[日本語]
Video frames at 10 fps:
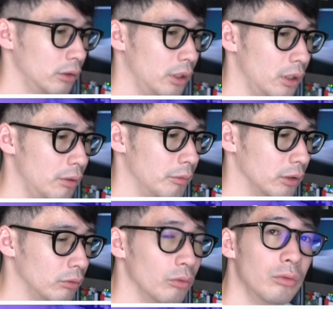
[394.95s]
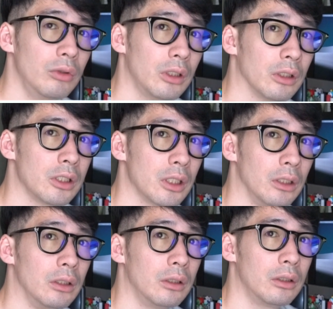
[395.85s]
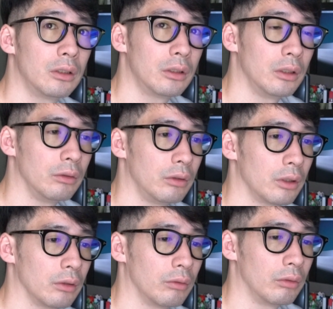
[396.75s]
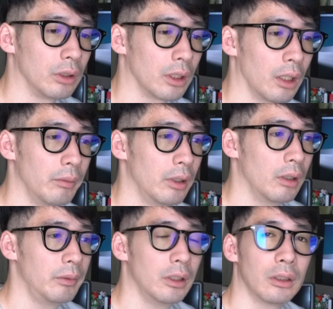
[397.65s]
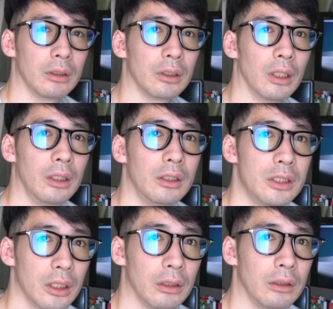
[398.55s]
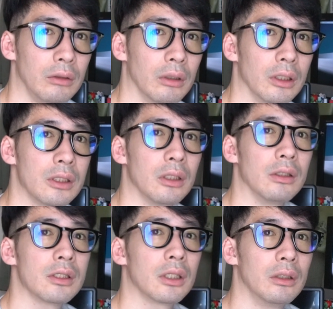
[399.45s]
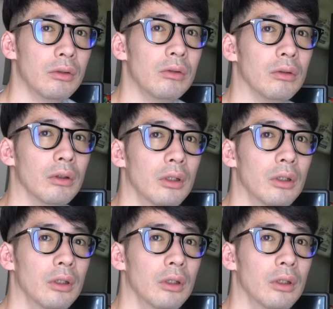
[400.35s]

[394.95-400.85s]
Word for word: でまあどうにかしたいって言ったところで壁紙なんか大変じゃんっていう話なんですけど、